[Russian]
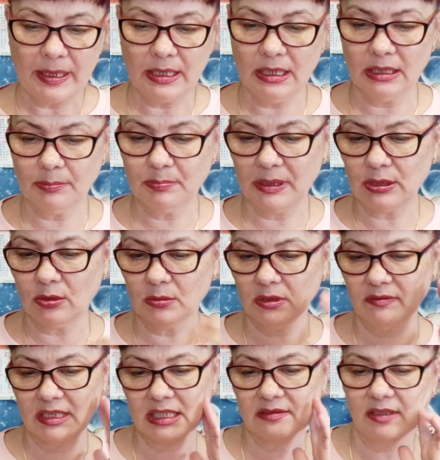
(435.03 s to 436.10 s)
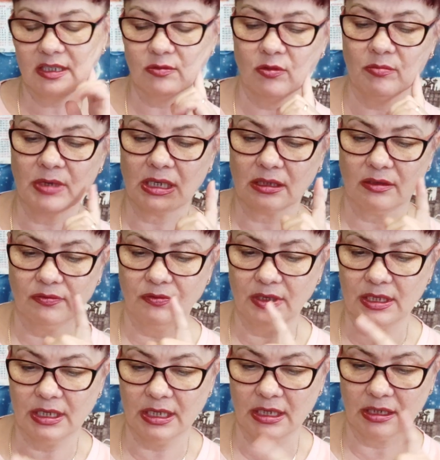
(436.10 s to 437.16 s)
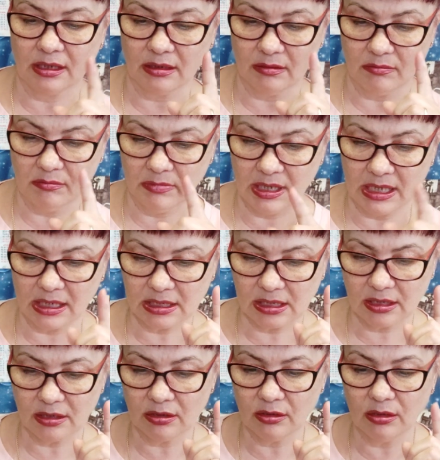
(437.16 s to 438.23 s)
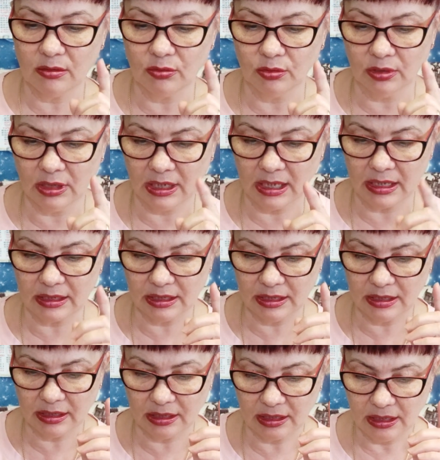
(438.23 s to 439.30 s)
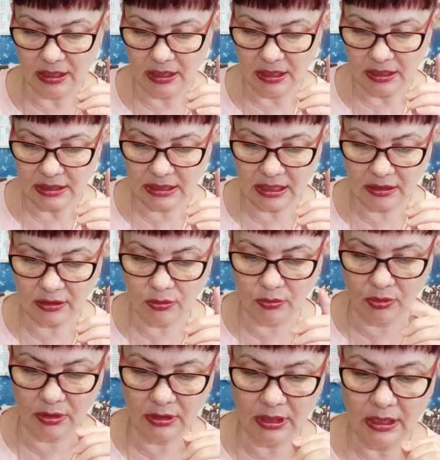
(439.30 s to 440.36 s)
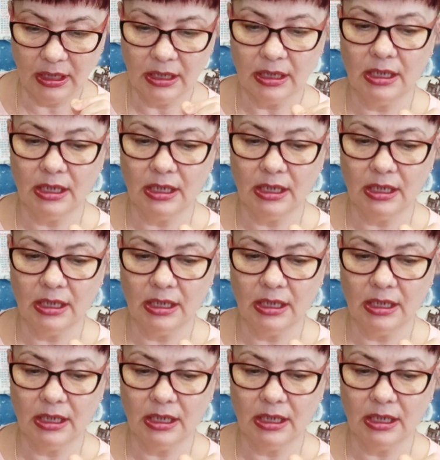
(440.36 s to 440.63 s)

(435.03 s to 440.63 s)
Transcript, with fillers: и потом 28 марта Венера, Марс, Луна и Сатурн.